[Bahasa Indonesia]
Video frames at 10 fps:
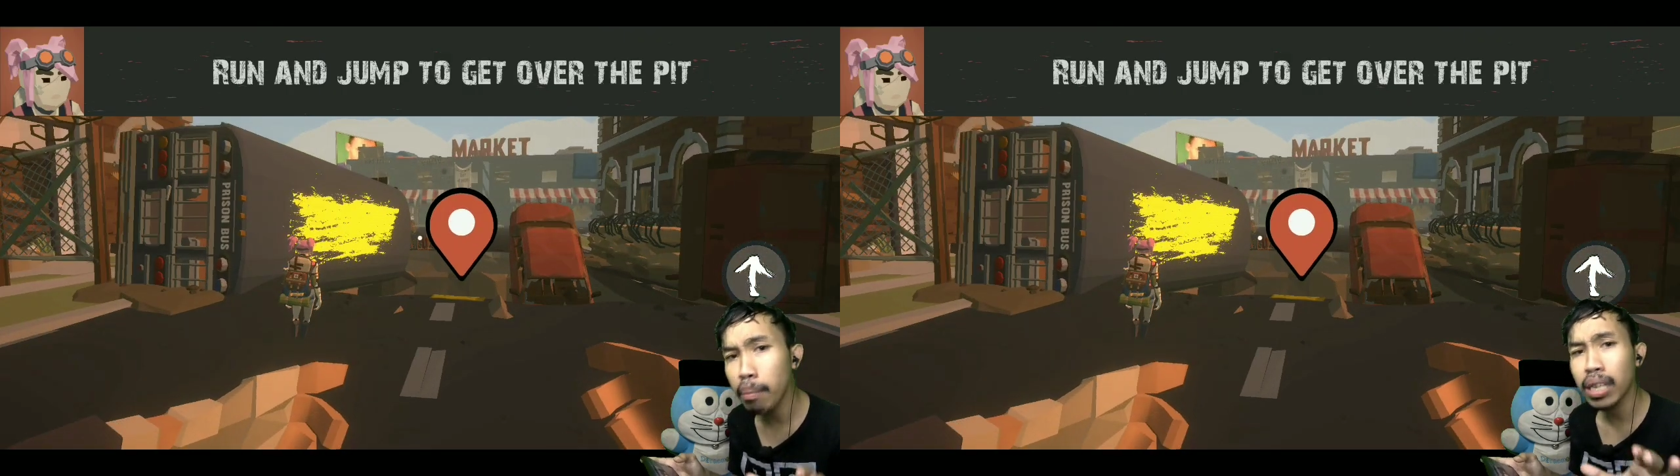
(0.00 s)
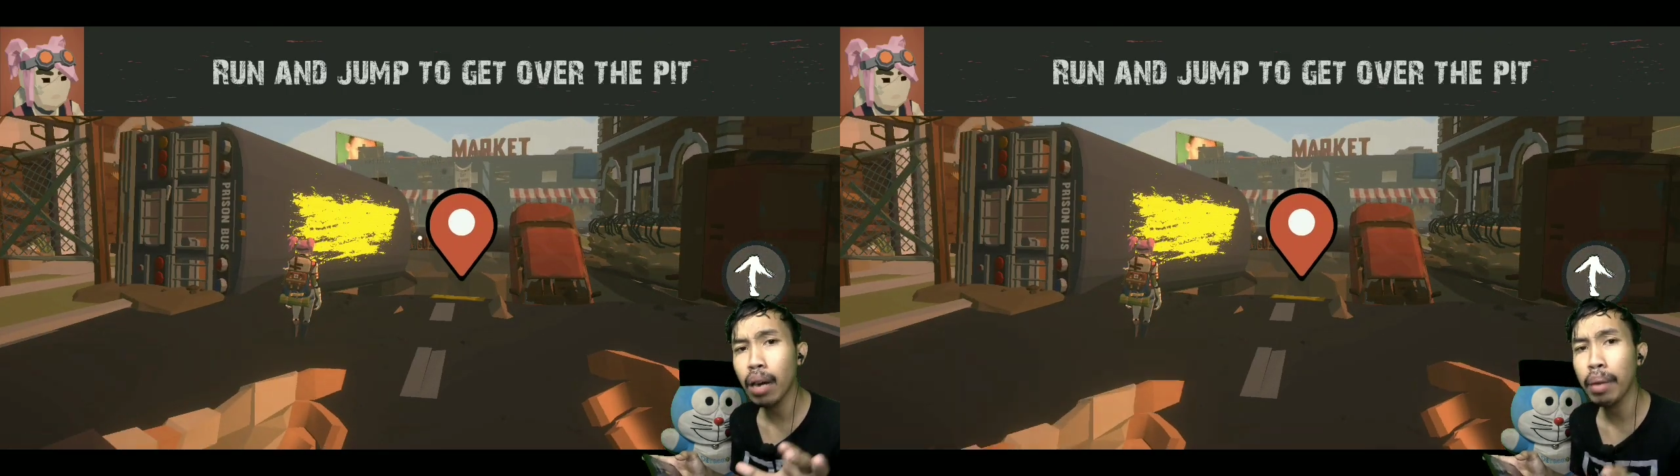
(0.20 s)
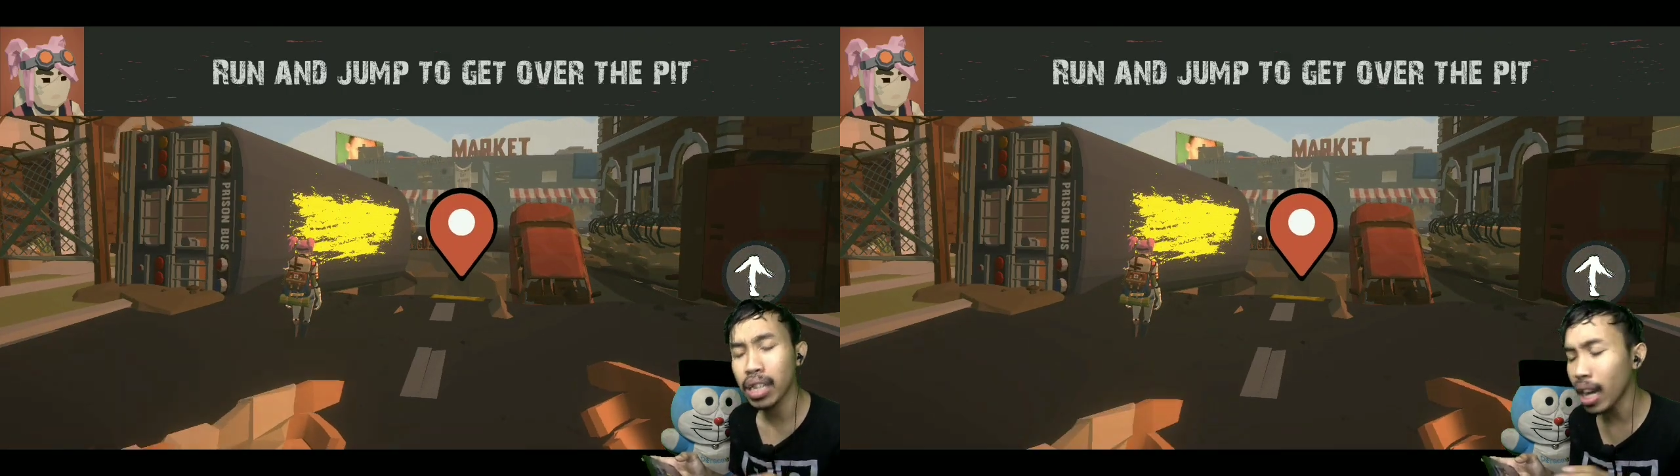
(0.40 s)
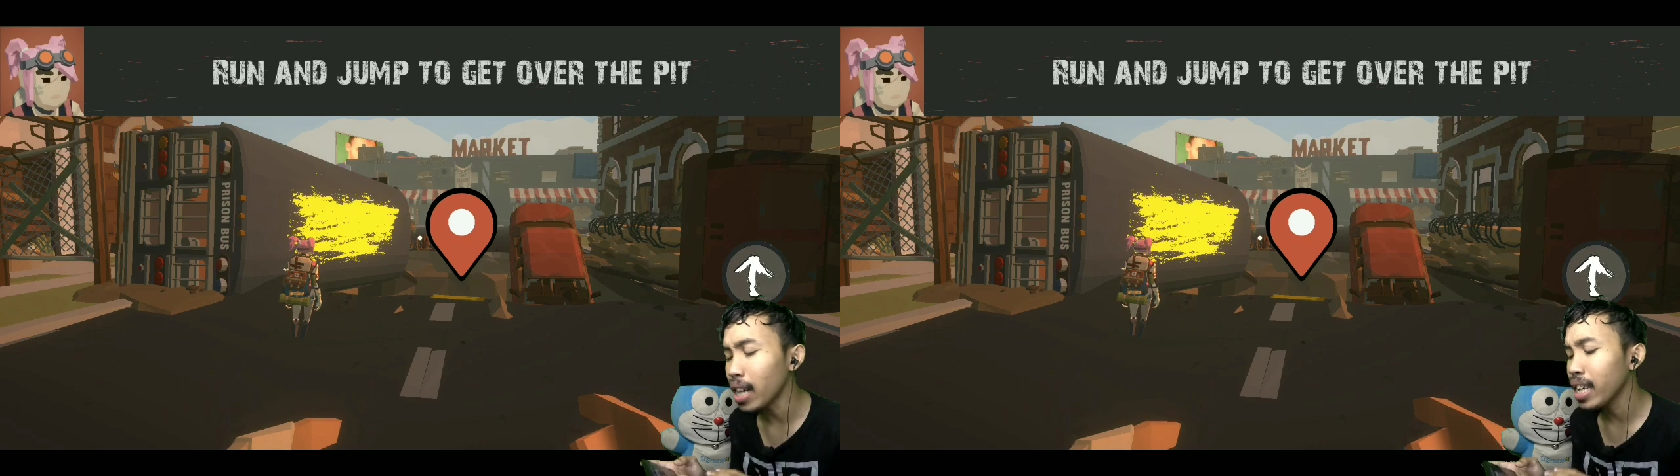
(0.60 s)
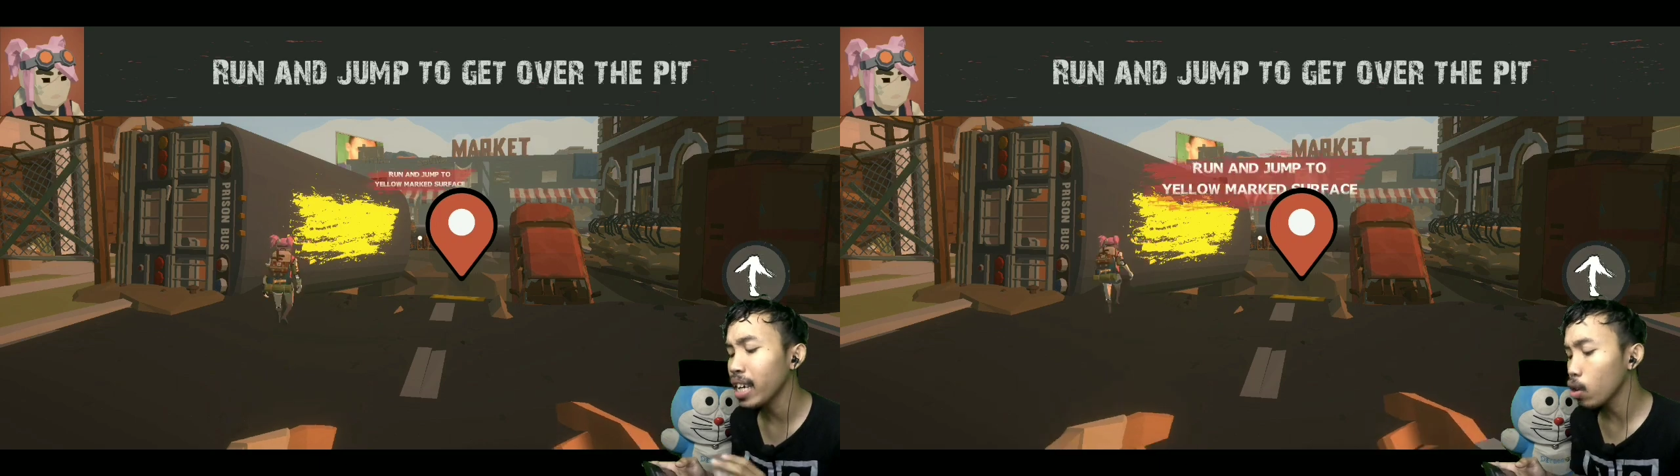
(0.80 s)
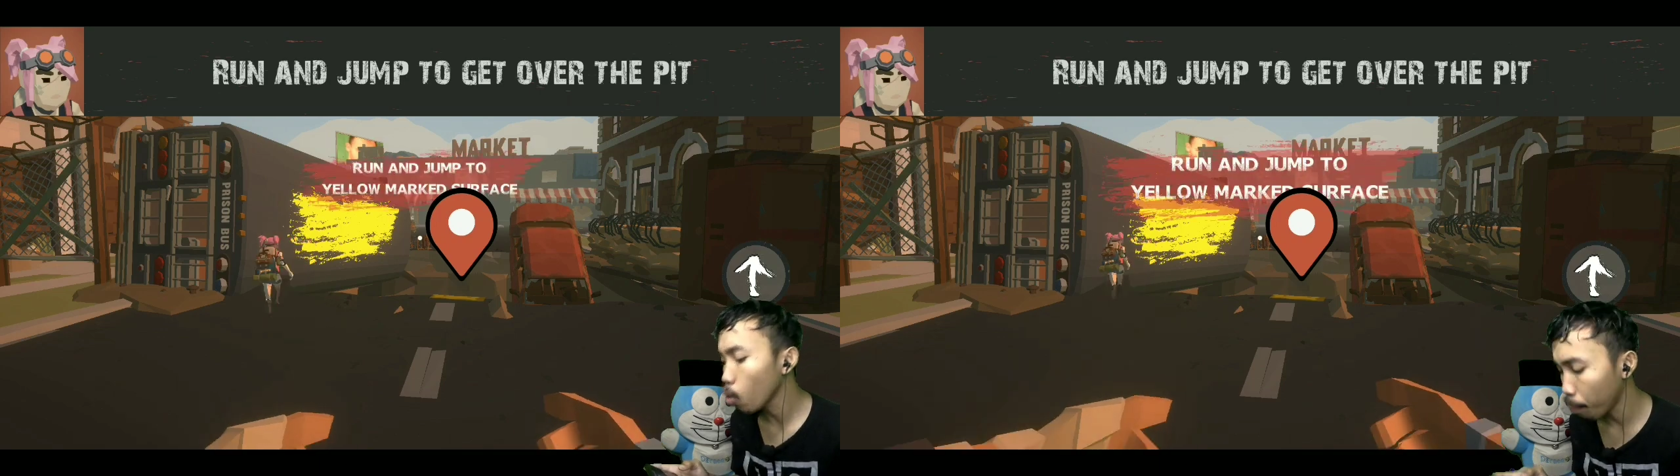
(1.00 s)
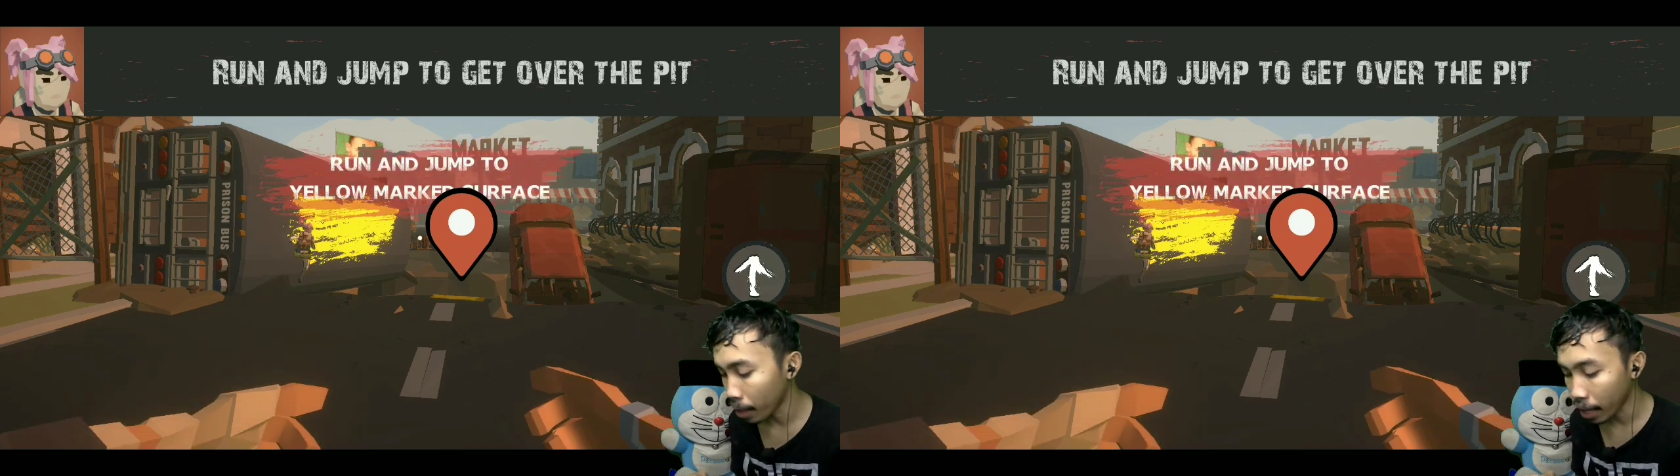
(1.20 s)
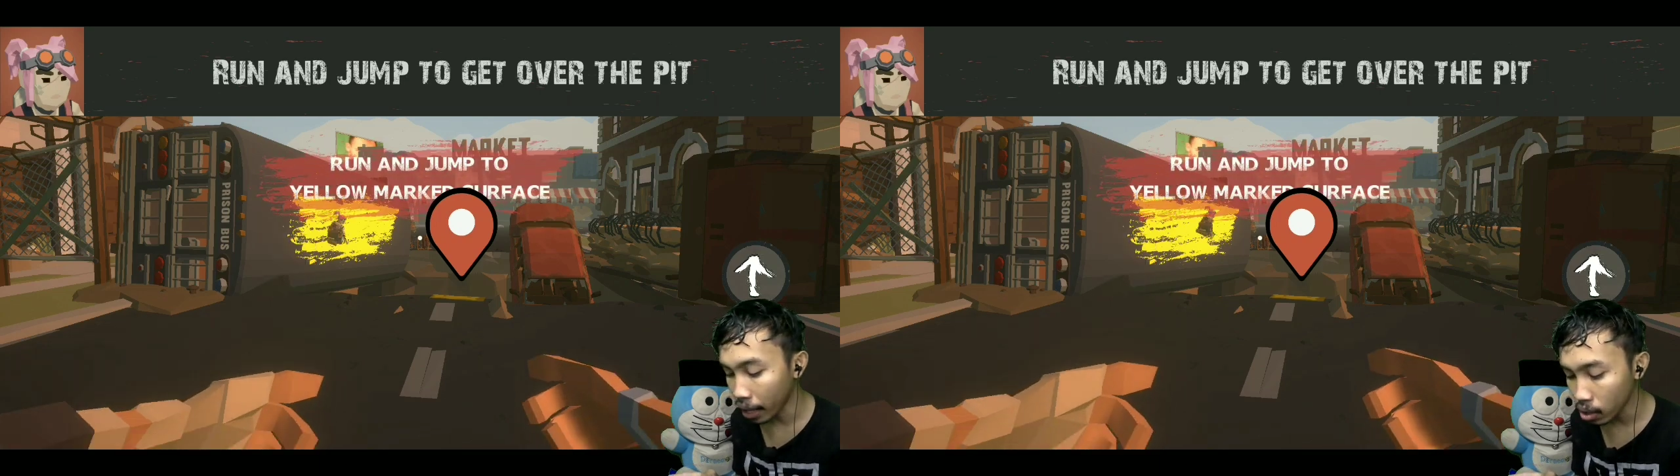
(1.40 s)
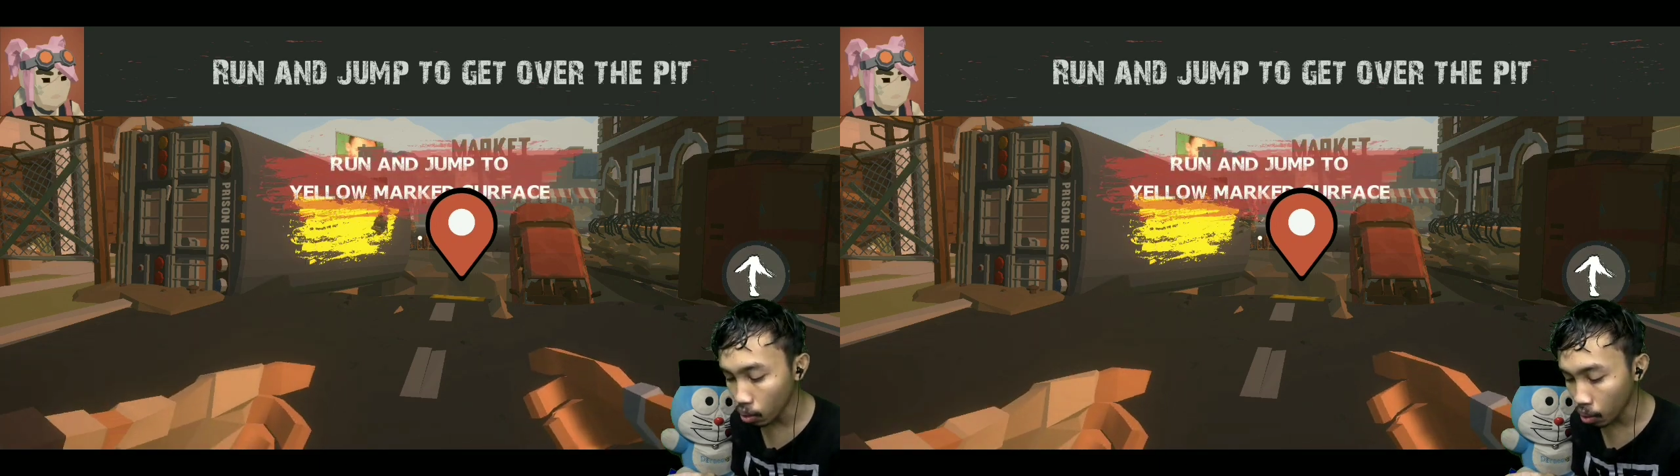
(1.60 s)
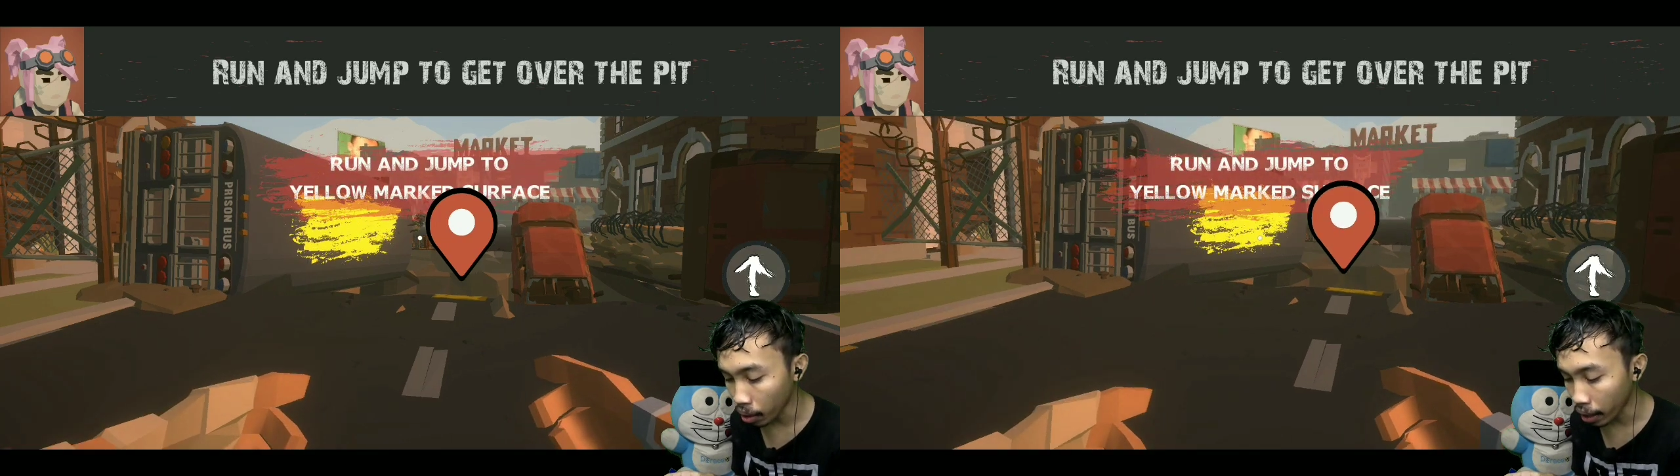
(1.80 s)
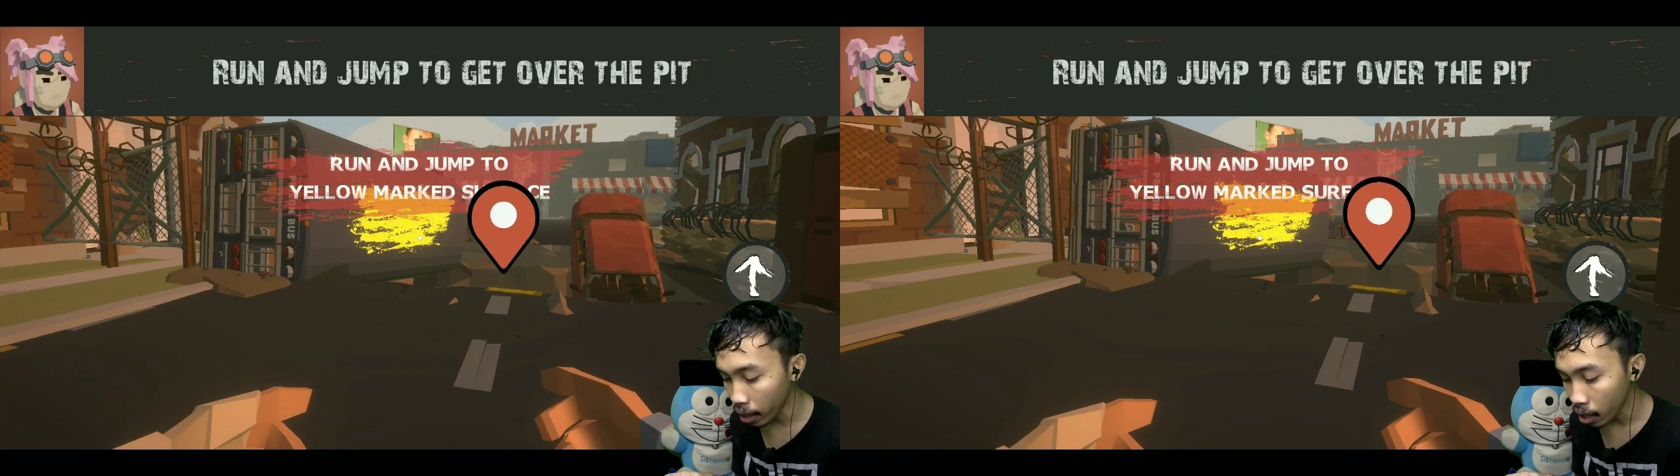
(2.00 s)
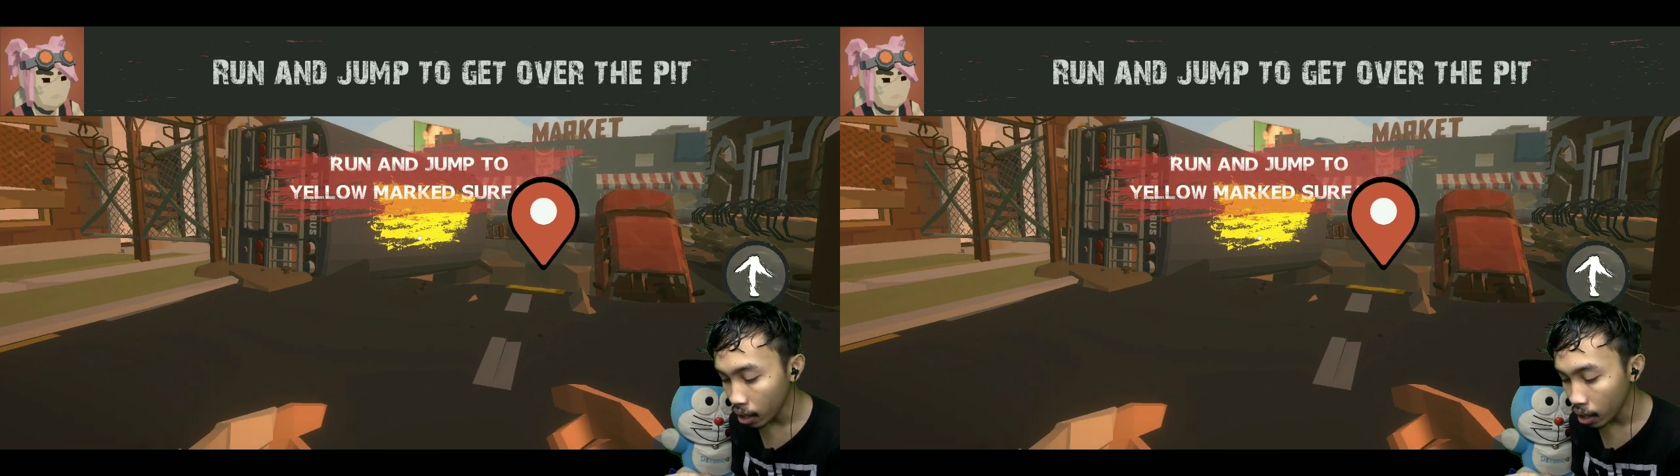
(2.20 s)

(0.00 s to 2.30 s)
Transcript: menyelamatkan hidup ya gengs. Oke.